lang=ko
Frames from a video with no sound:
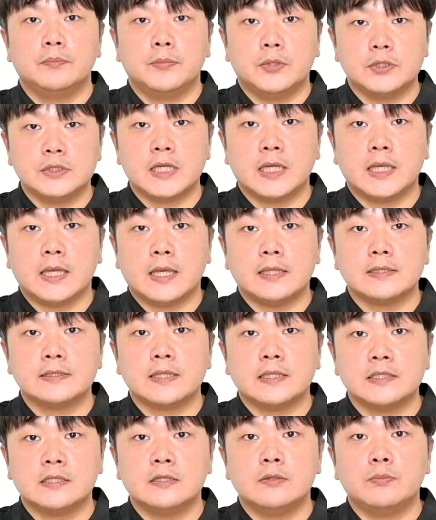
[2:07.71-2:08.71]
몇 장의
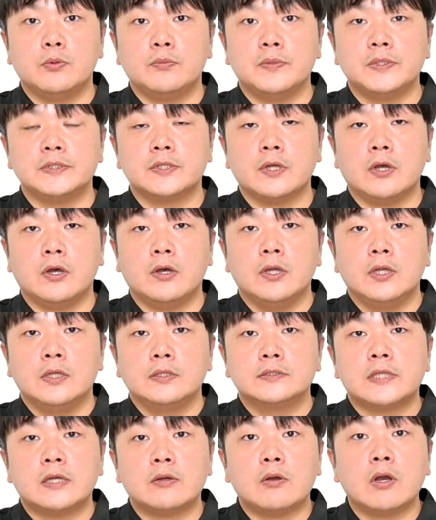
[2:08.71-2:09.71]
사진을 보면서
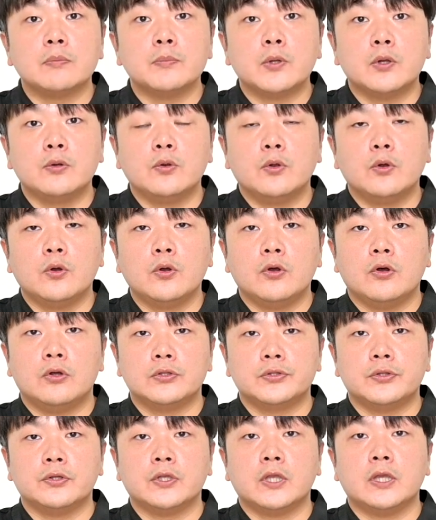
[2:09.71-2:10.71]
상황별로
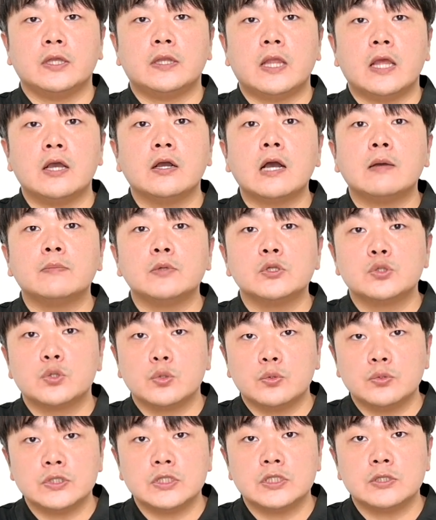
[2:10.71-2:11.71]
어떻게 대응하면
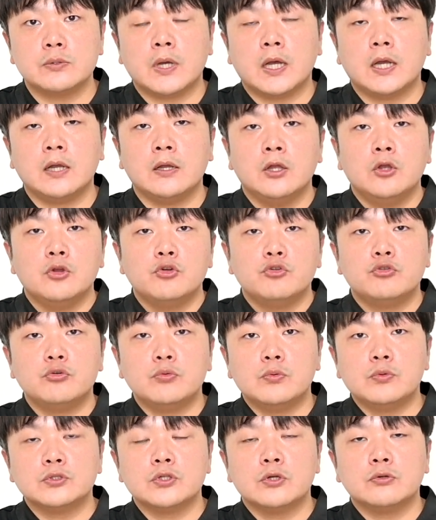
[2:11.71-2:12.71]
좋은지와
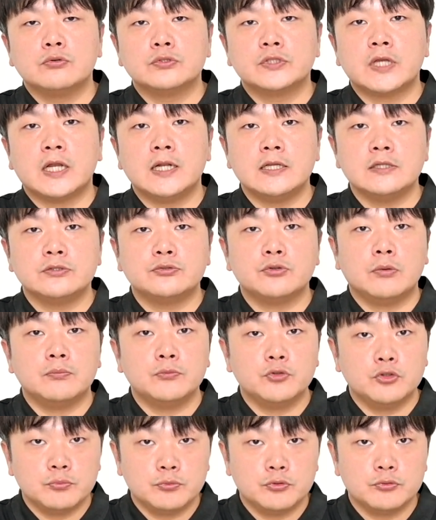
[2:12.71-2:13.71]
후보정으로 살릴 수
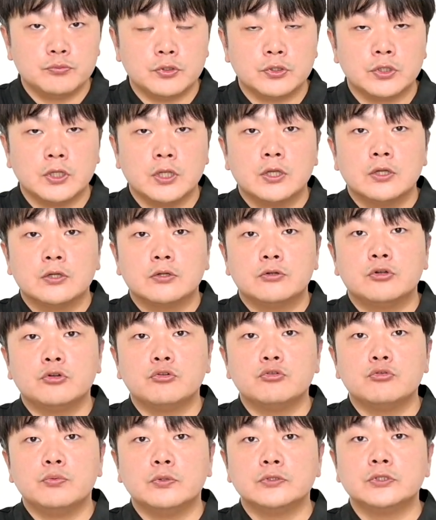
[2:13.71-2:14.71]
없는 부분
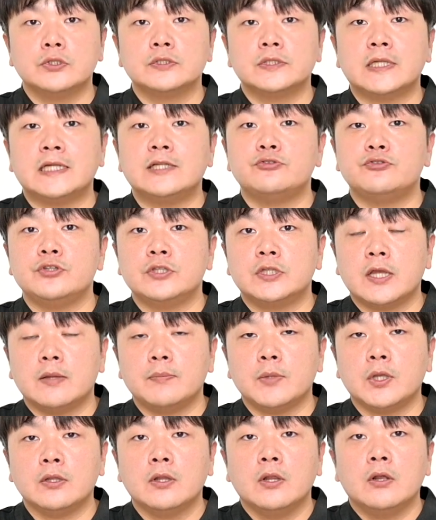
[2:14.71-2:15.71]
그리고 후보정을 살릴 수
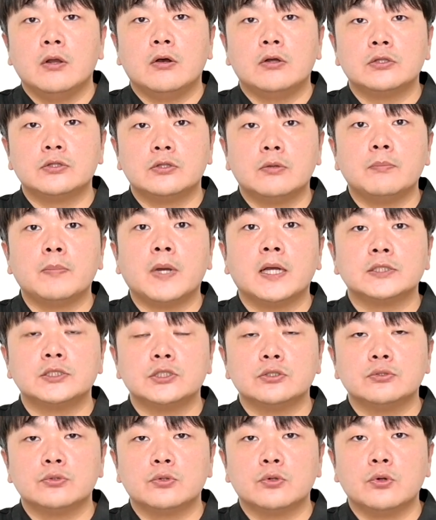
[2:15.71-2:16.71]
있다면 어떤
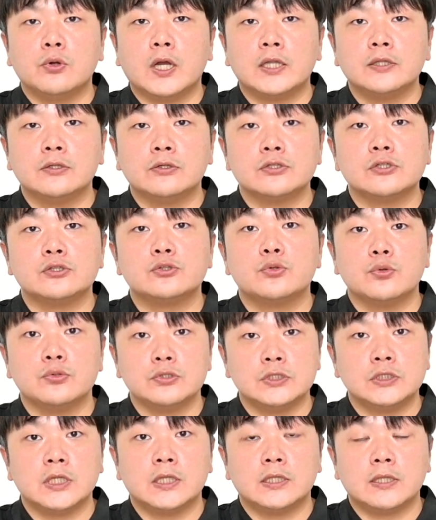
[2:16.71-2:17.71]
방식으로 하는 것이
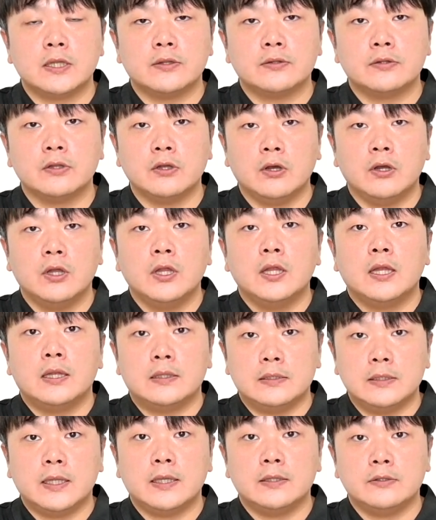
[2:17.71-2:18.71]
좋은지에 대해서
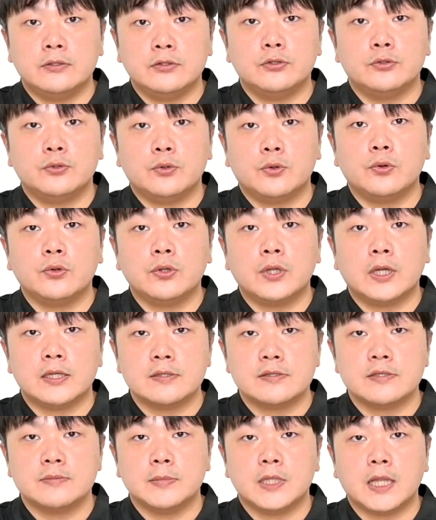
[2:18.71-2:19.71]
안내해 드리도록
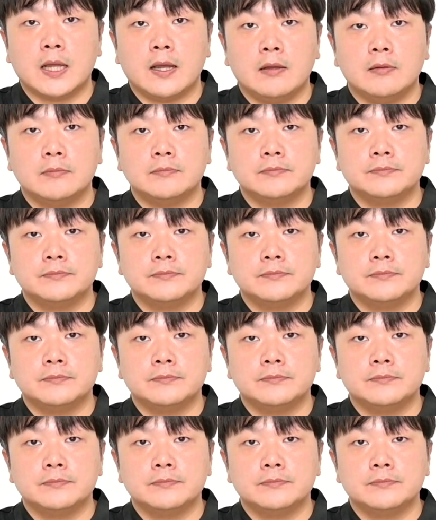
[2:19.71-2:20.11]
하겠습니다.